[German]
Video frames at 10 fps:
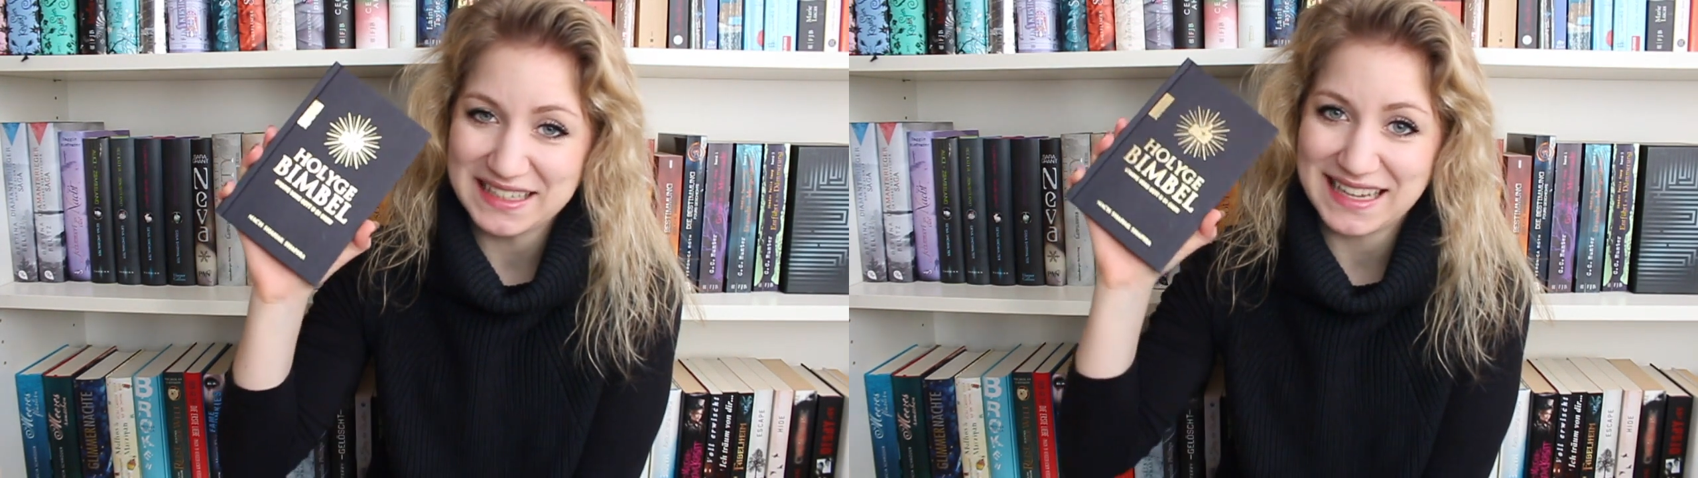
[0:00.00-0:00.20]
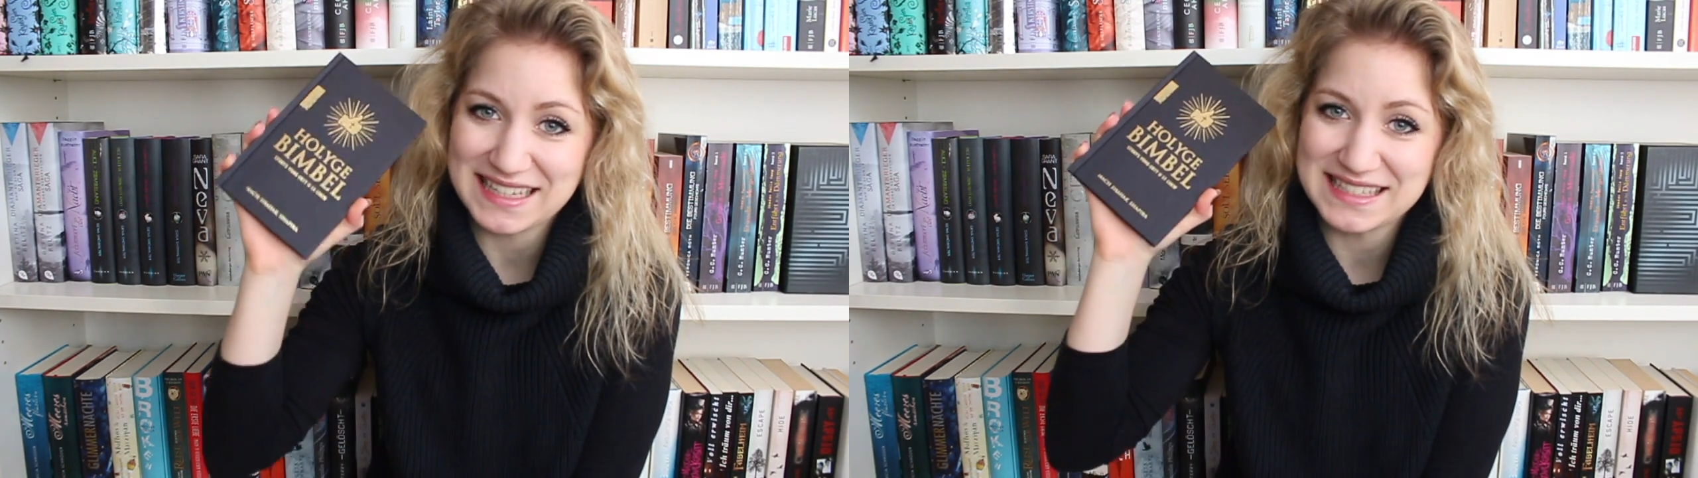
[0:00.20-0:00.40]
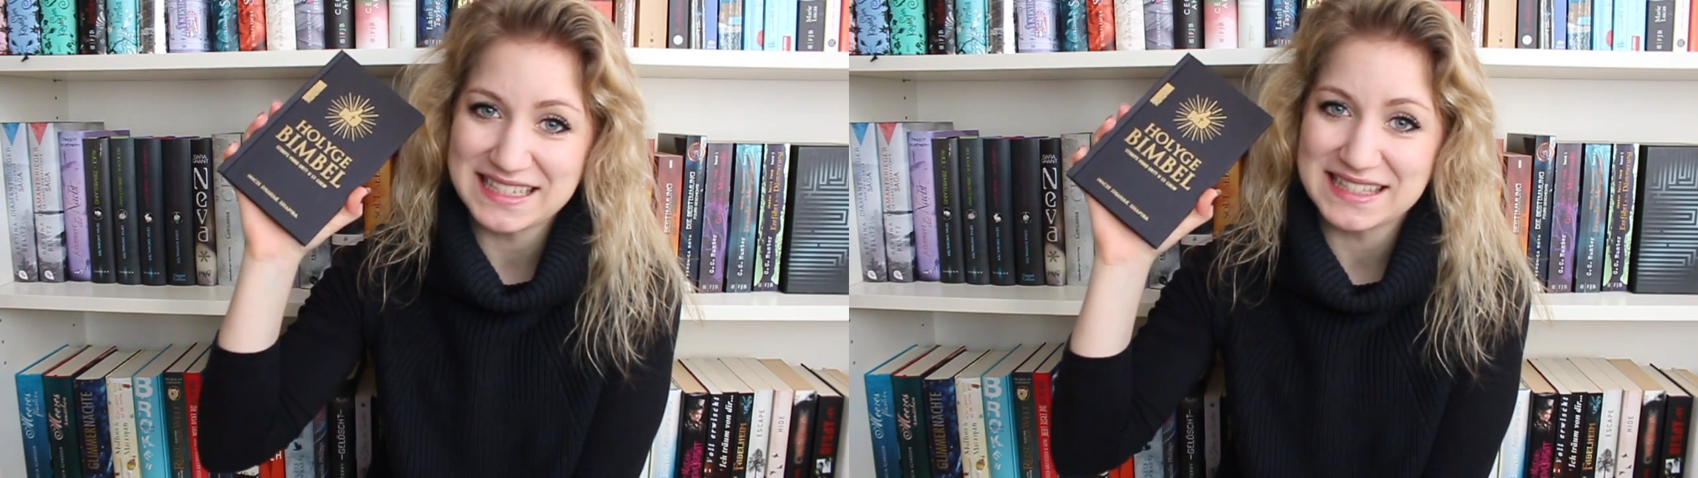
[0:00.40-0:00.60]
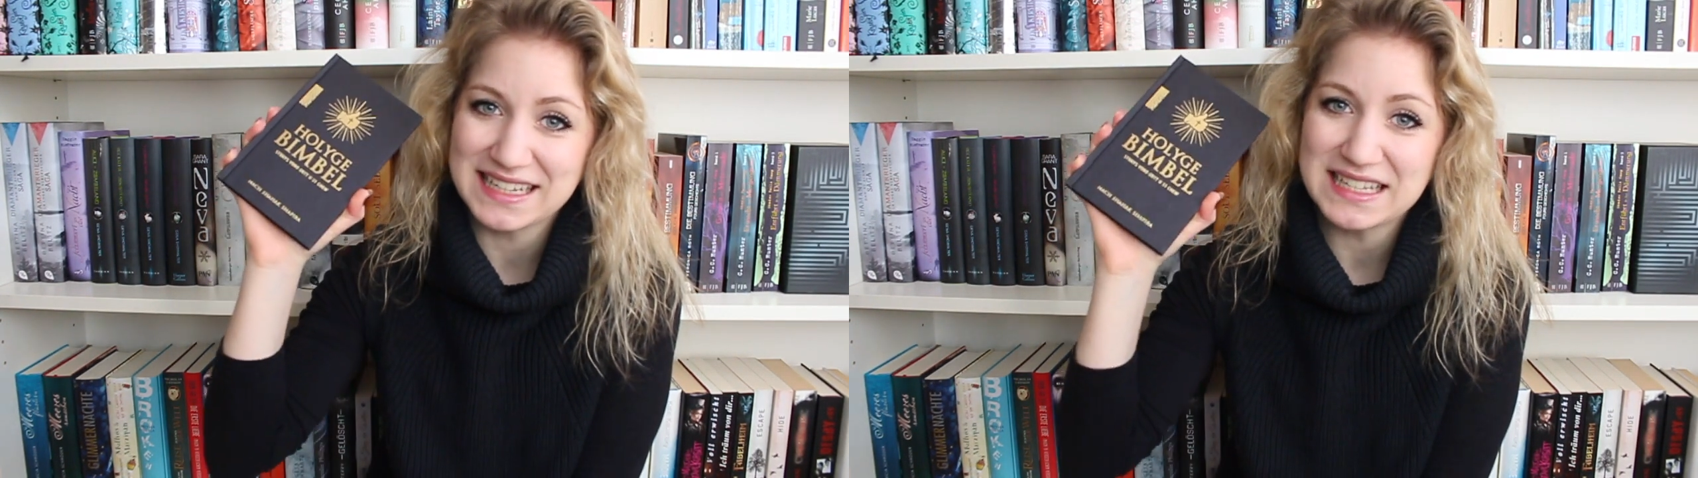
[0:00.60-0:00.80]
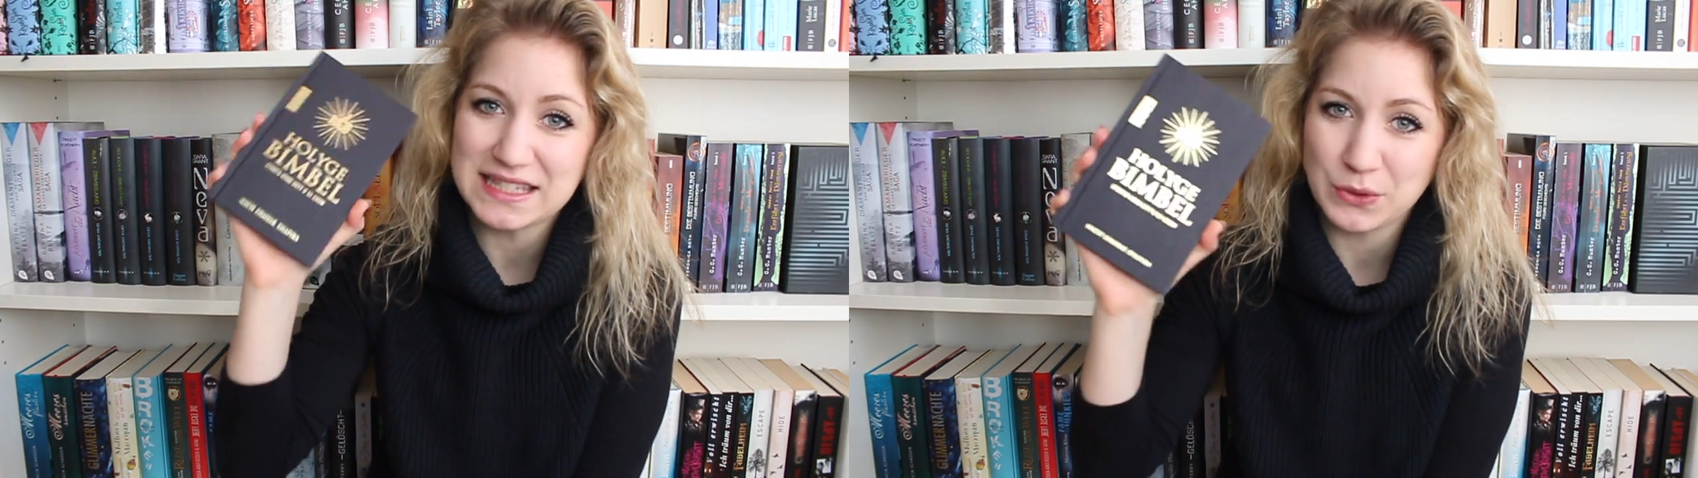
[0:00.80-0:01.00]
das
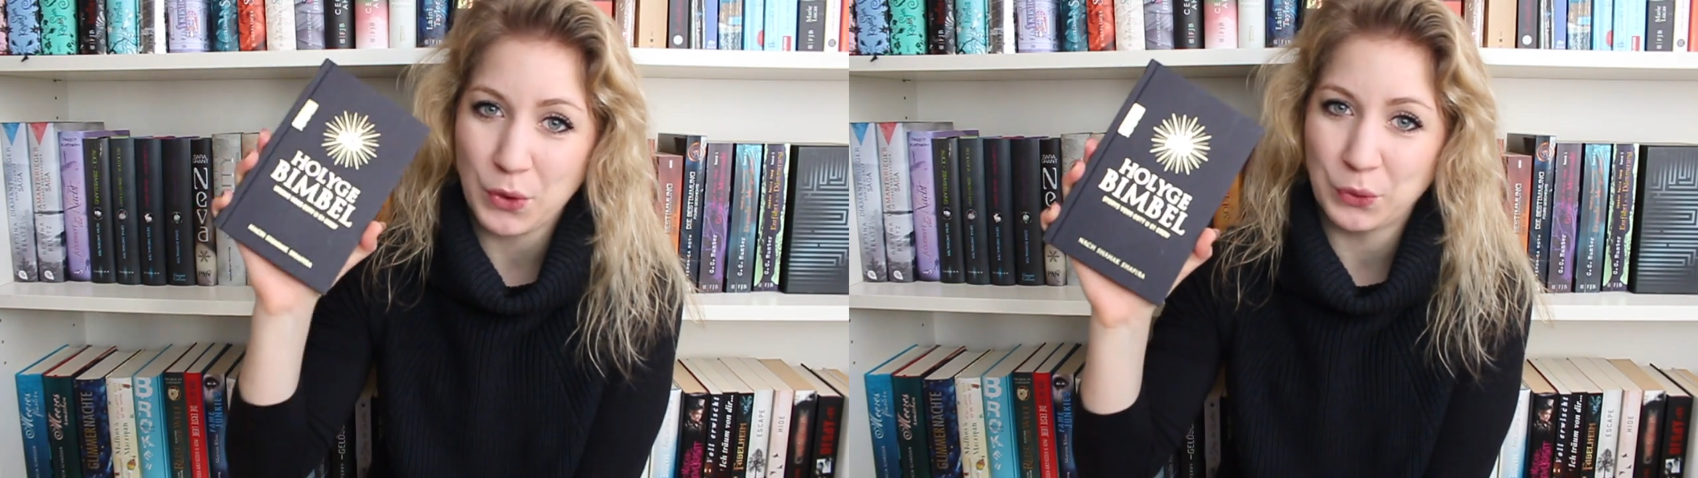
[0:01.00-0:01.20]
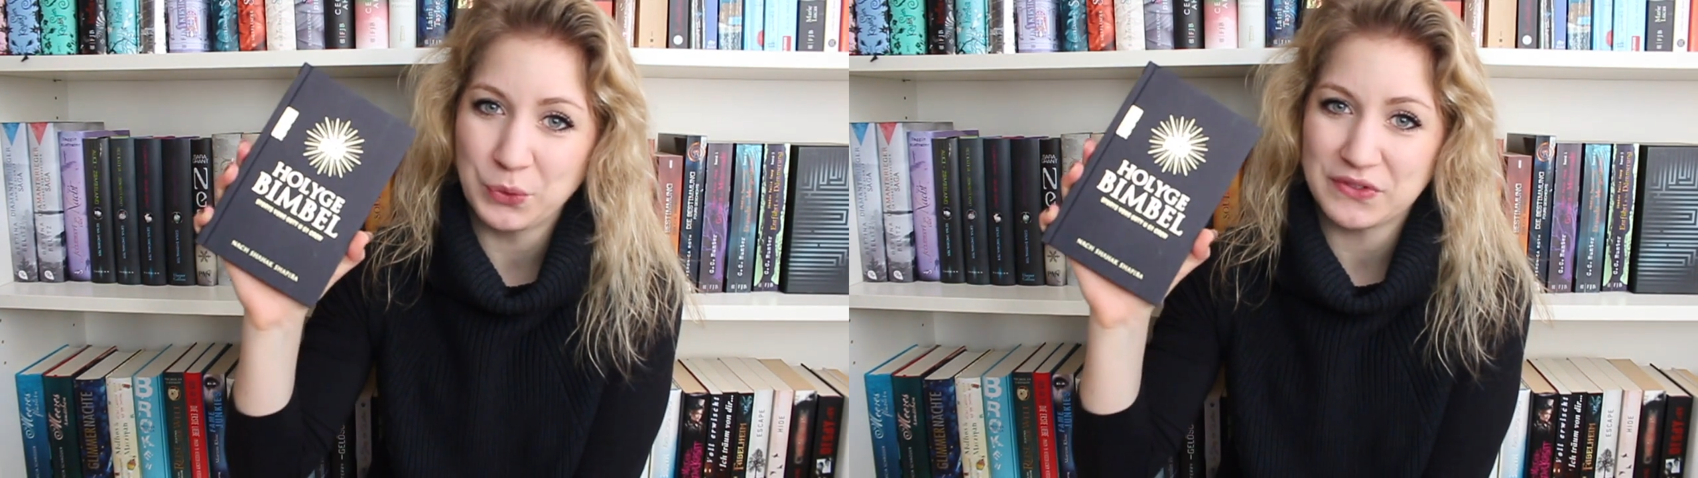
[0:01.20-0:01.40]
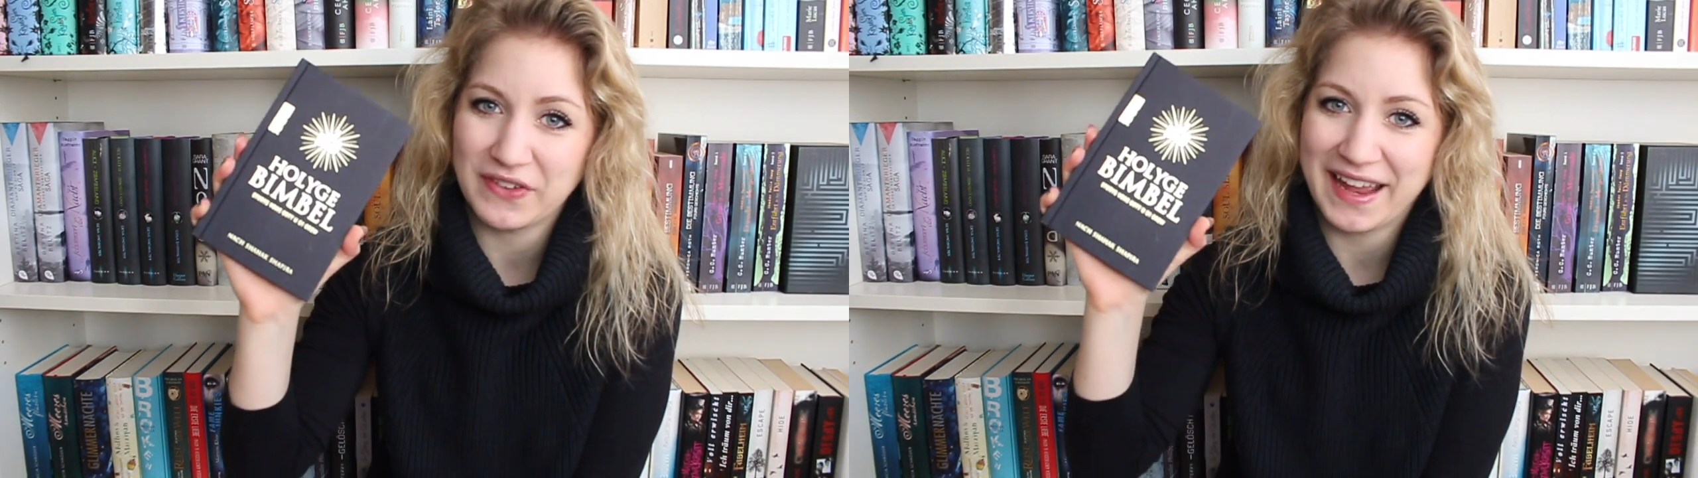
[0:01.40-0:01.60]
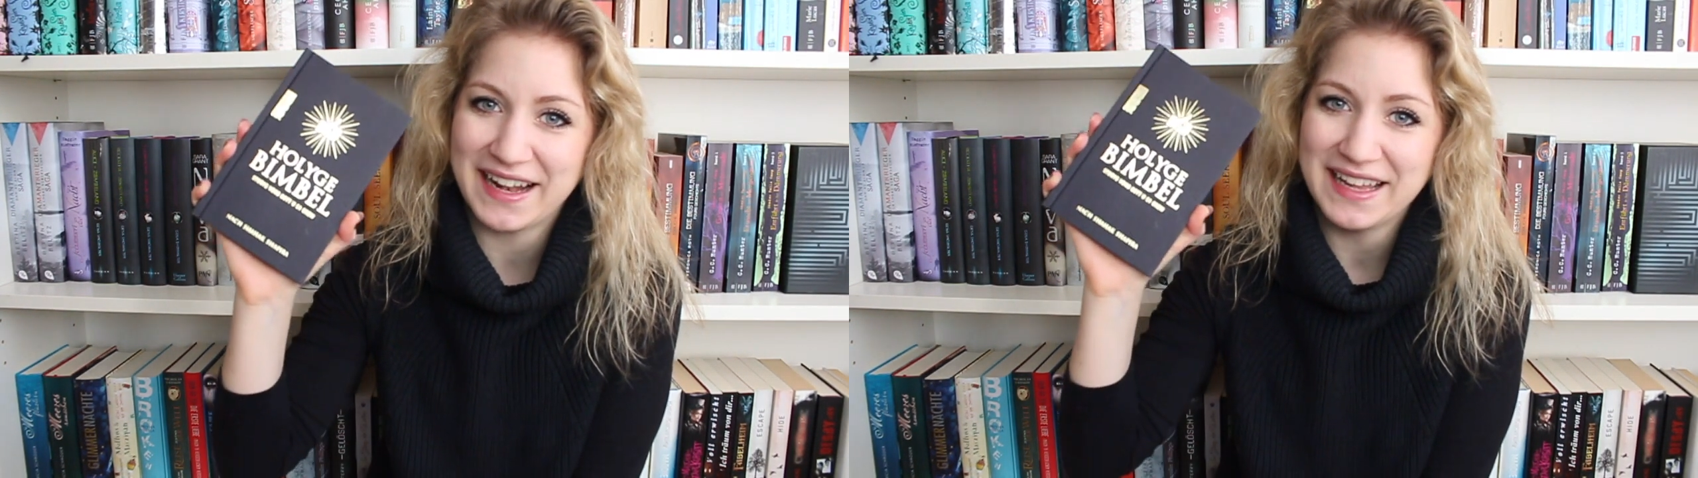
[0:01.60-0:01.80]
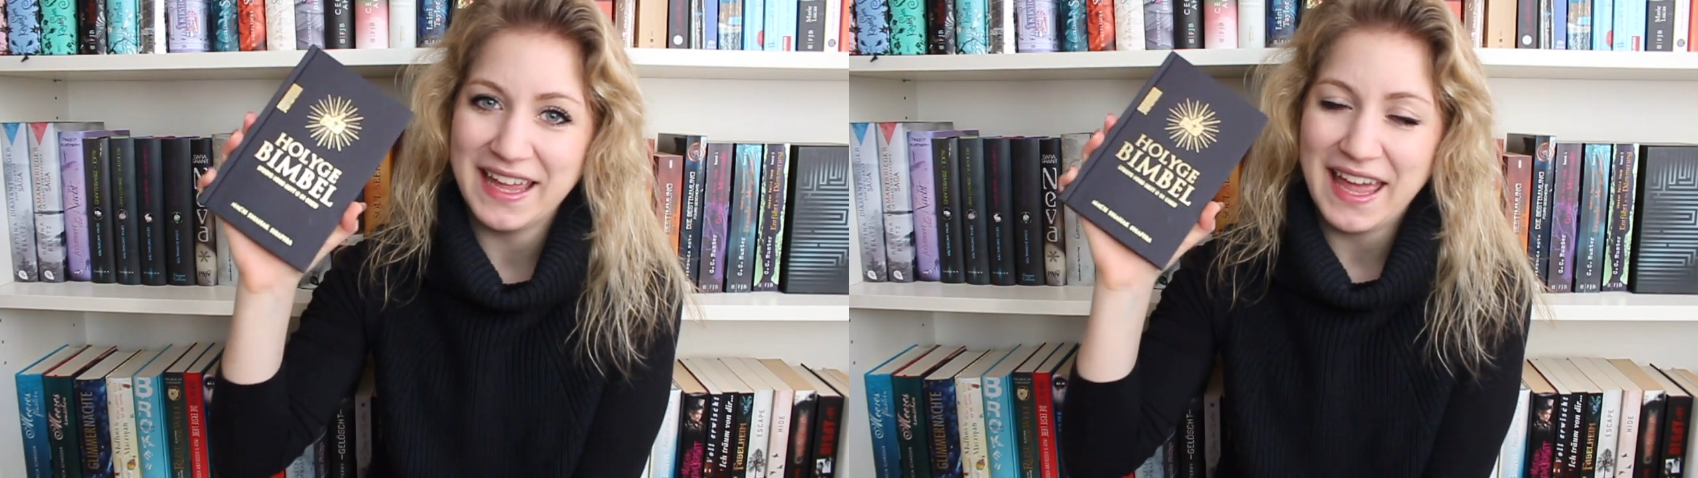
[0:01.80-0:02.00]
ist so gut, weil